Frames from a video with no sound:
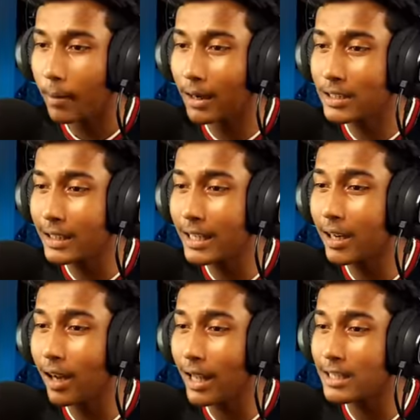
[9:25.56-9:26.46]
আমার কাছে কি
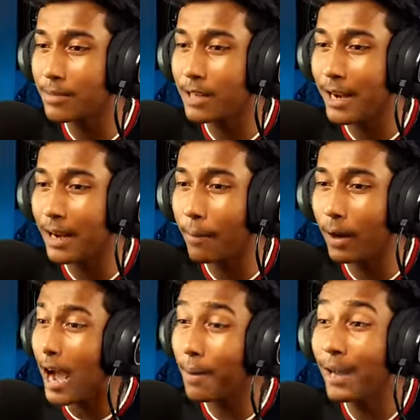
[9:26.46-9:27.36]
গান আছে আমি জানি না
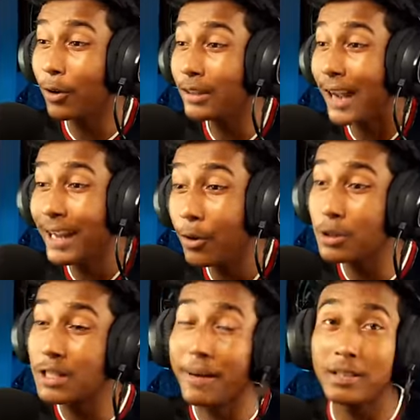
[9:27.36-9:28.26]
বাট আমি এখন গাড়ি
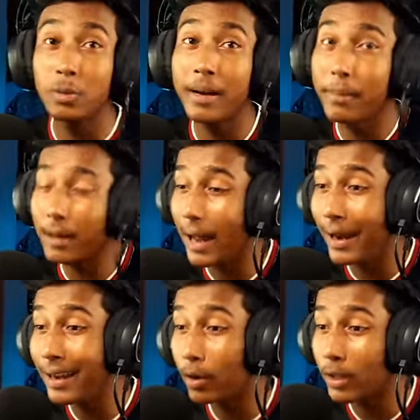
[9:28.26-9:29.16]
খুঁজতে ব্যস্ত ভাই আমার
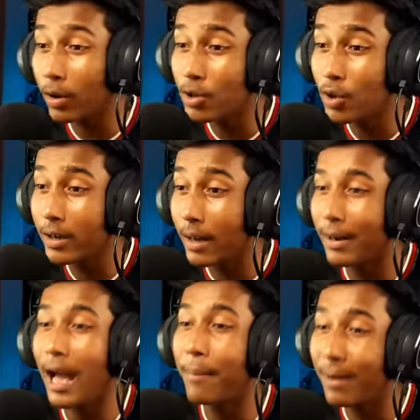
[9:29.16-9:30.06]
গাড়িটা কোথায় রয়েছে ওইটা
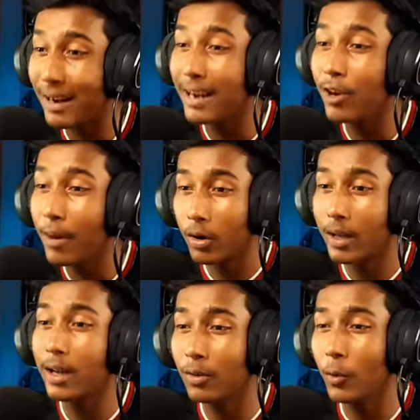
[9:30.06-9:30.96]
মানে আমার গাড়ি নয়
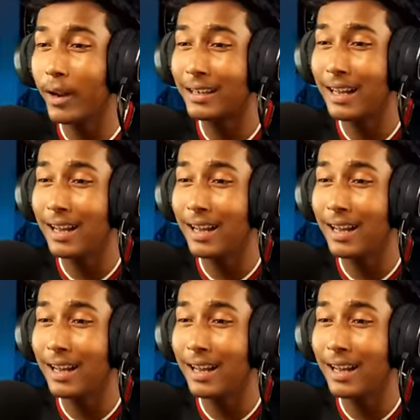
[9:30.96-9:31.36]
ওটা কোনো একটা